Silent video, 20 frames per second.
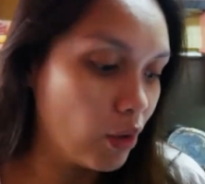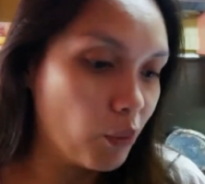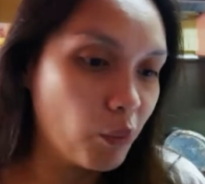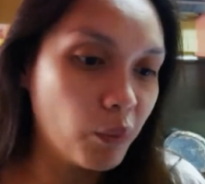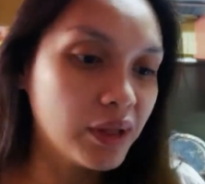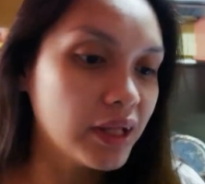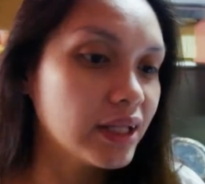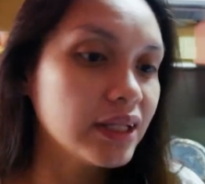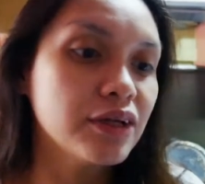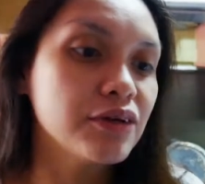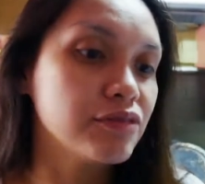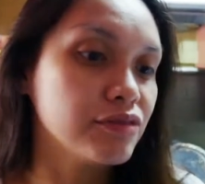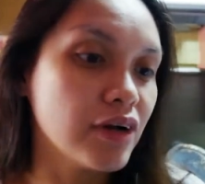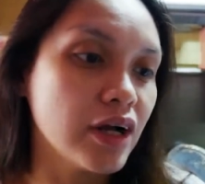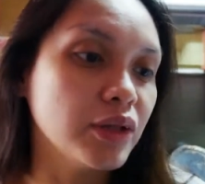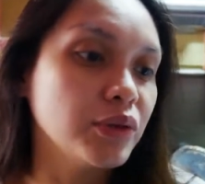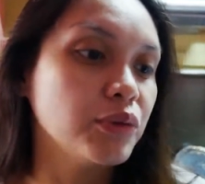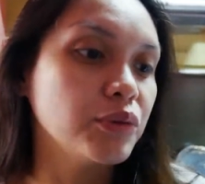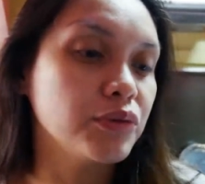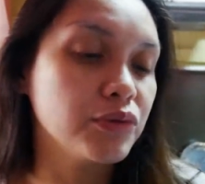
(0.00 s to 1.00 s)
wala nang
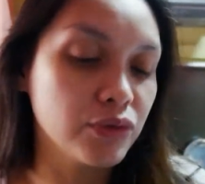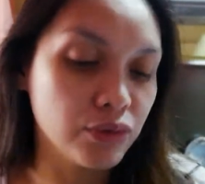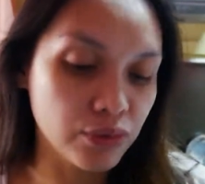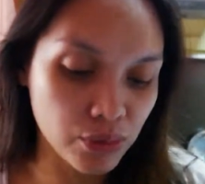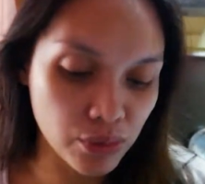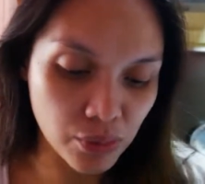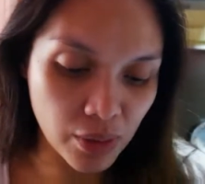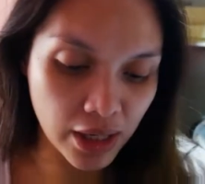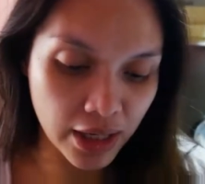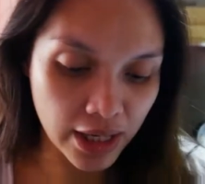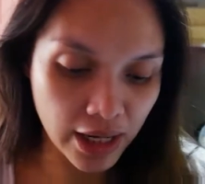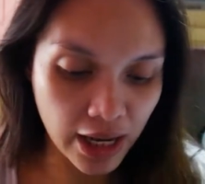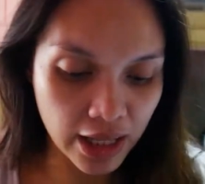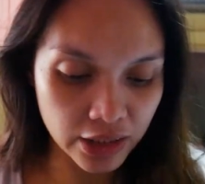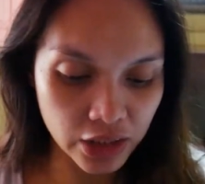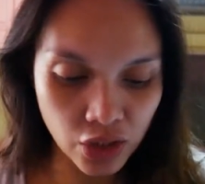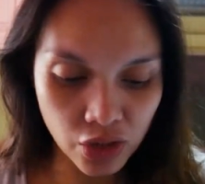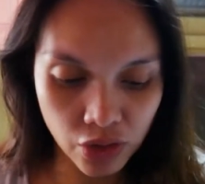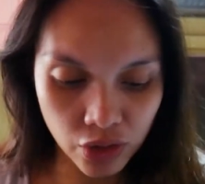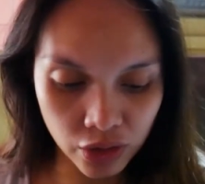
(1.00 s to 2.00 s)
follow through ang
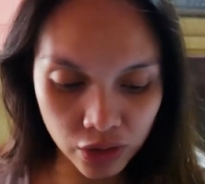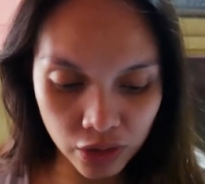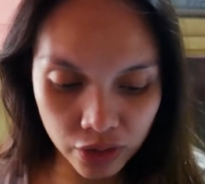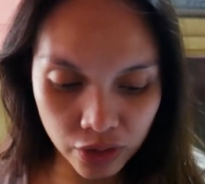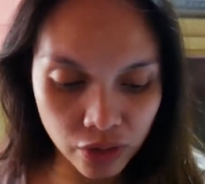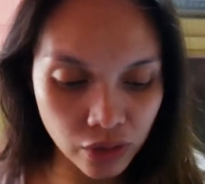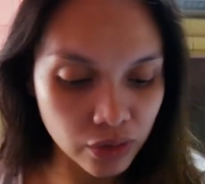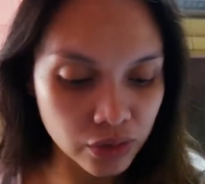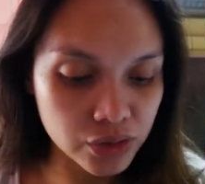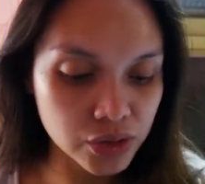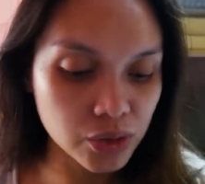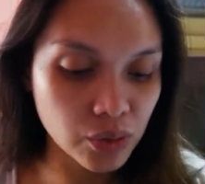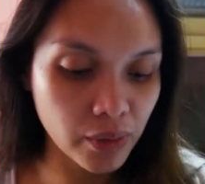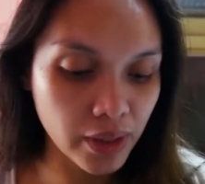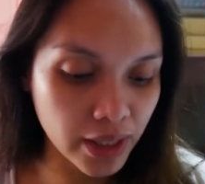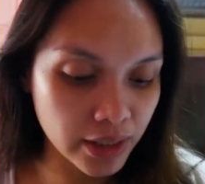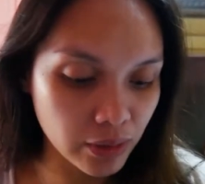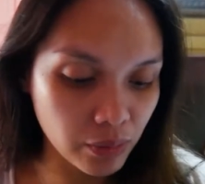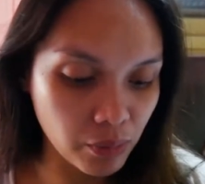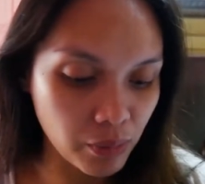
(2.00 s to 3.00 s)
ate girl nyo. So
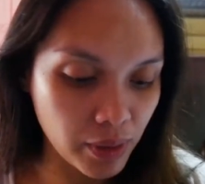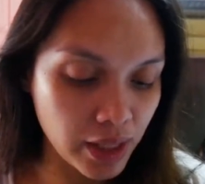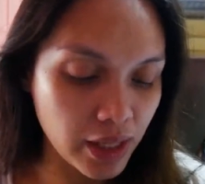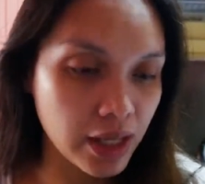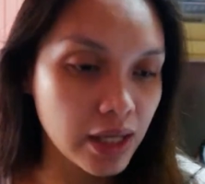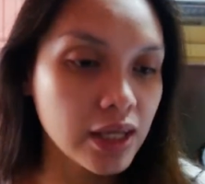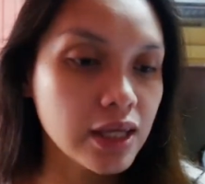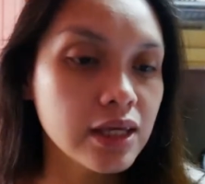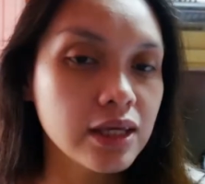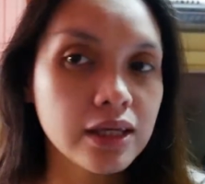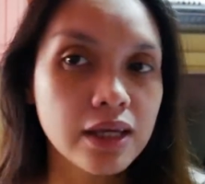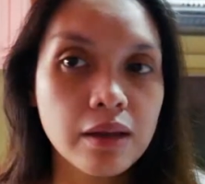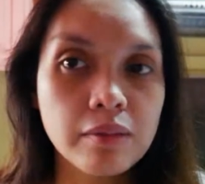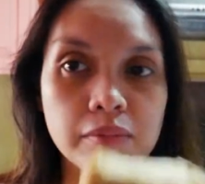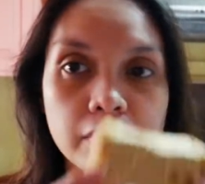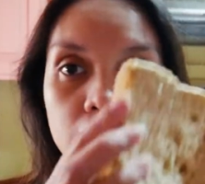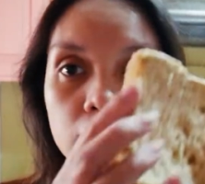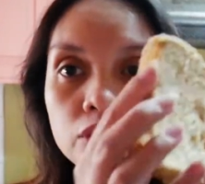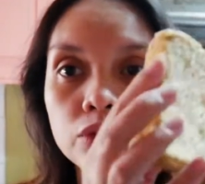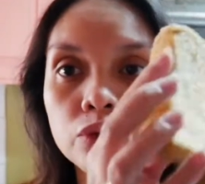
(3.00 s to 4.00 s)
anyway, I'm
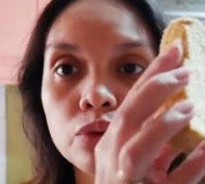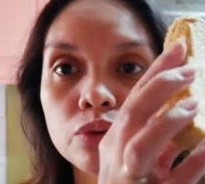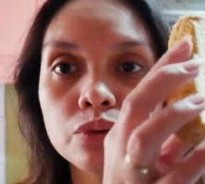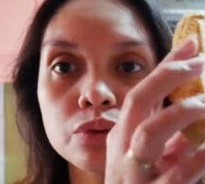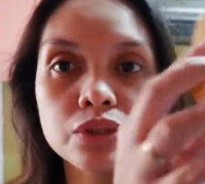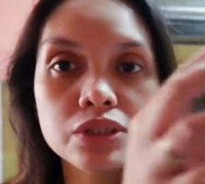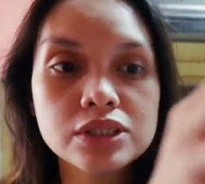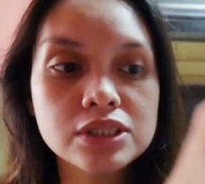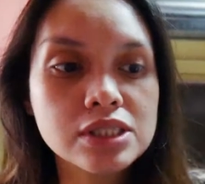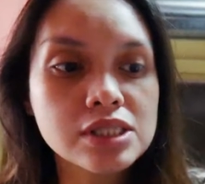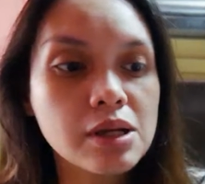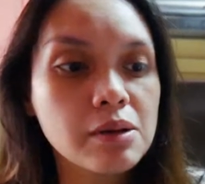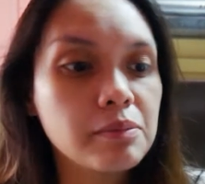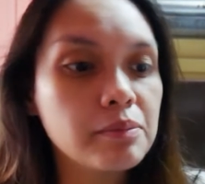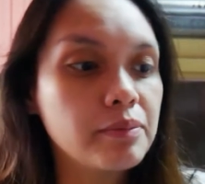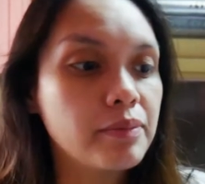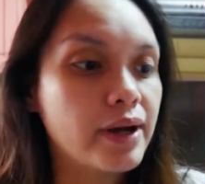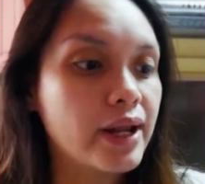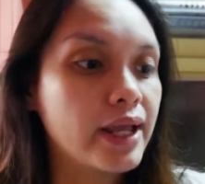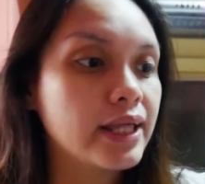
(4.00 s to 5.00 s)
gonna toast
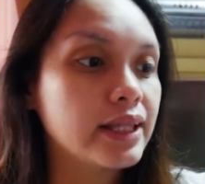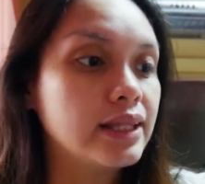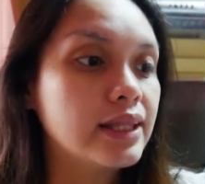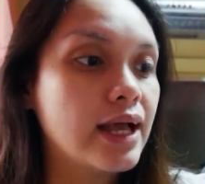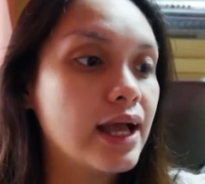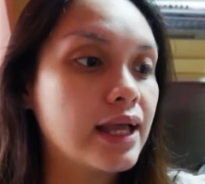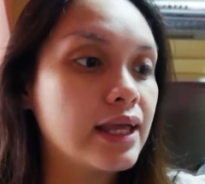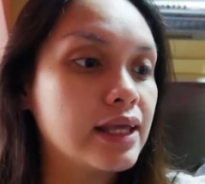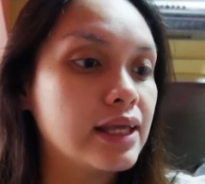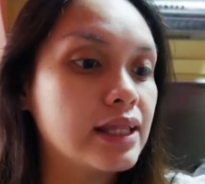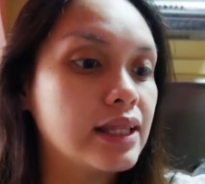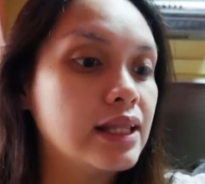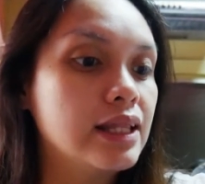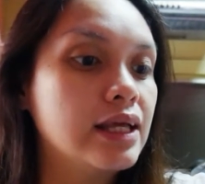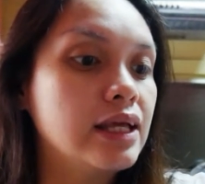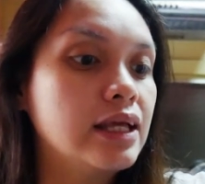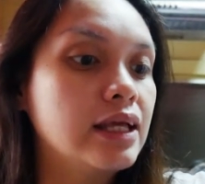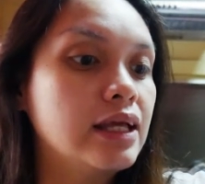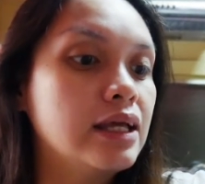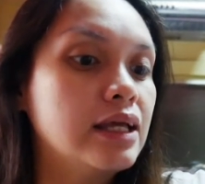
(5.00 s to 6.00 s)
some bread dahil
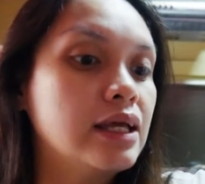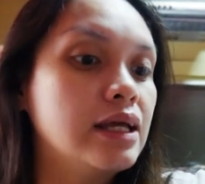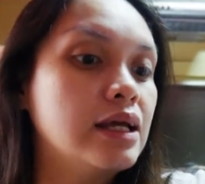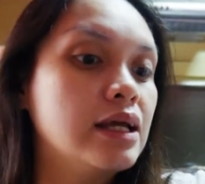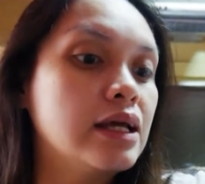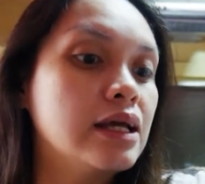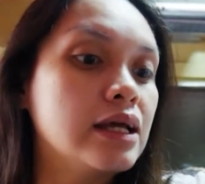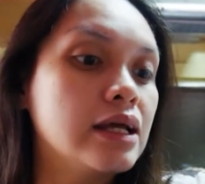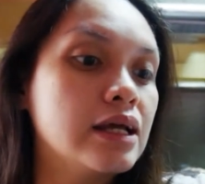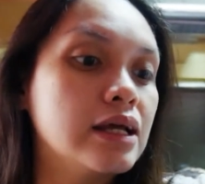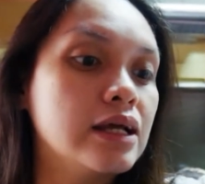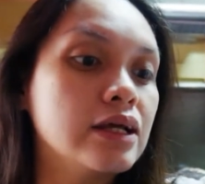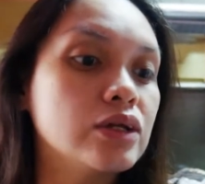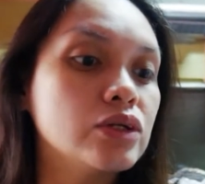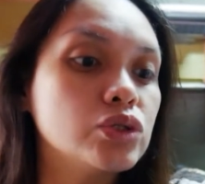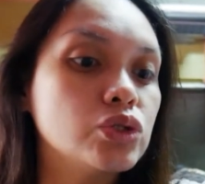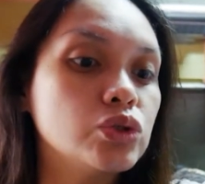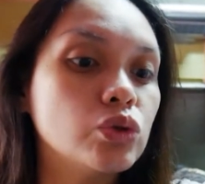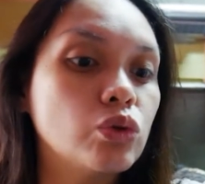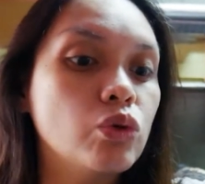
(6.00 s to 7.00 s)

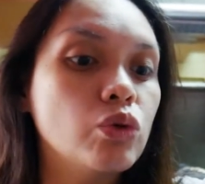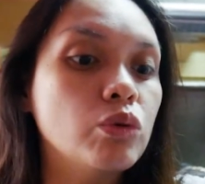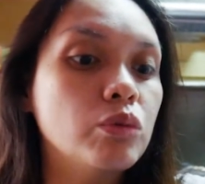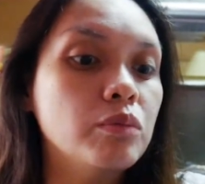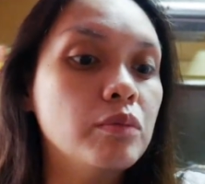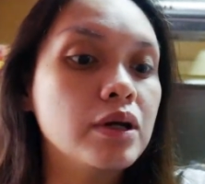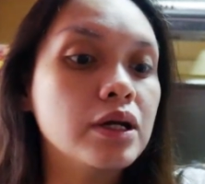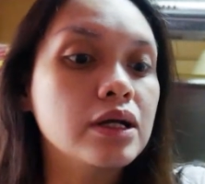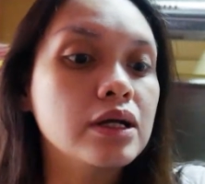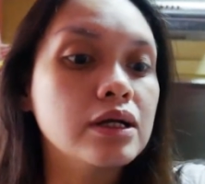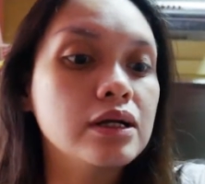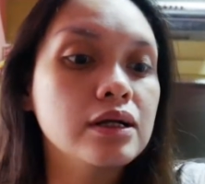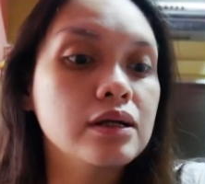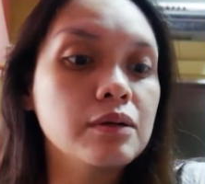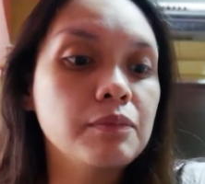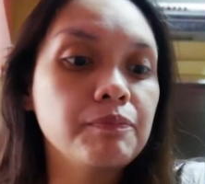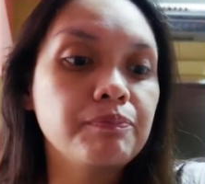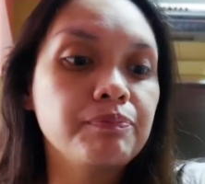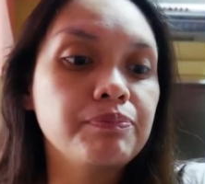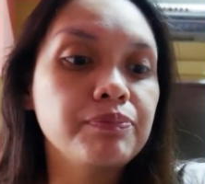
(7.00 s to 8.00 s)
gusto kong mag
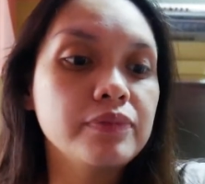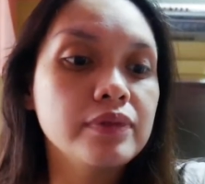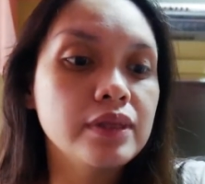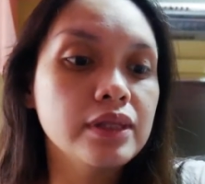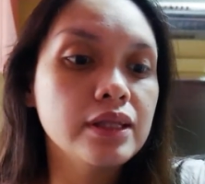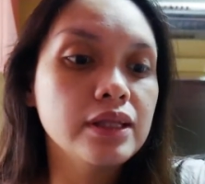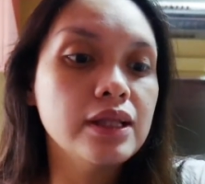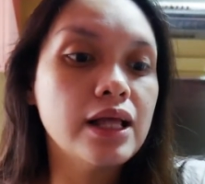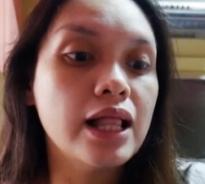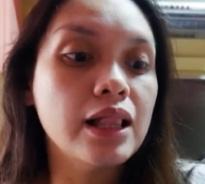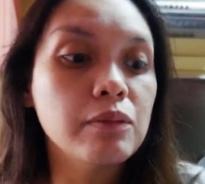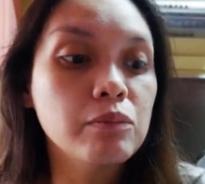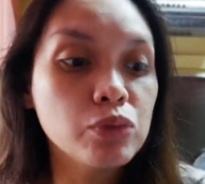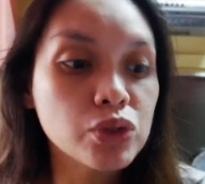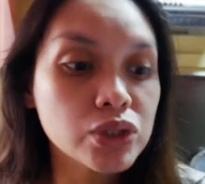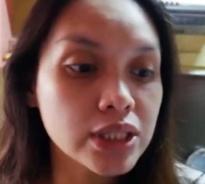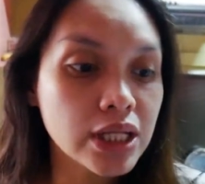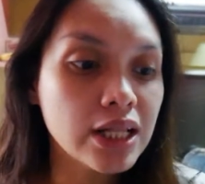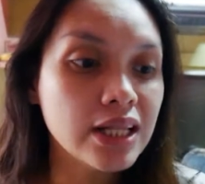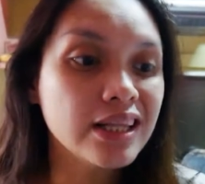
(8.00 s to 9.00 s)

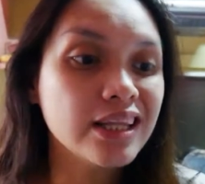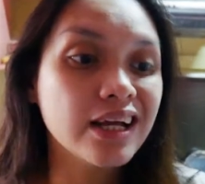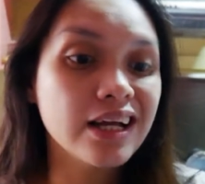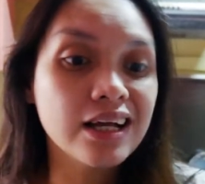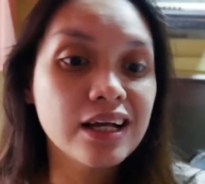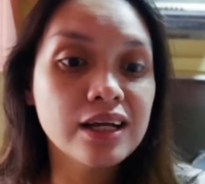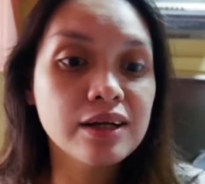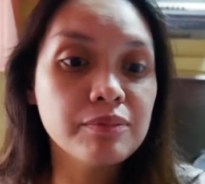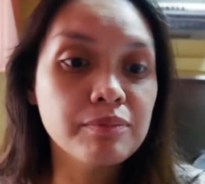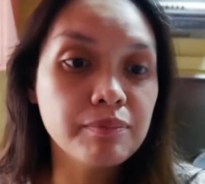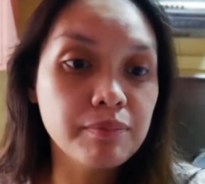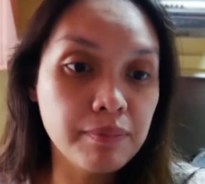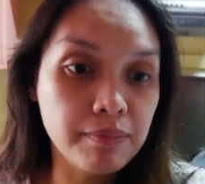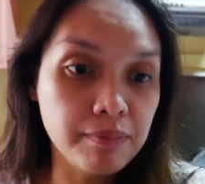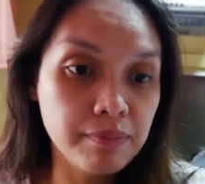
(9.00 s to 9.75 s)
almusal ng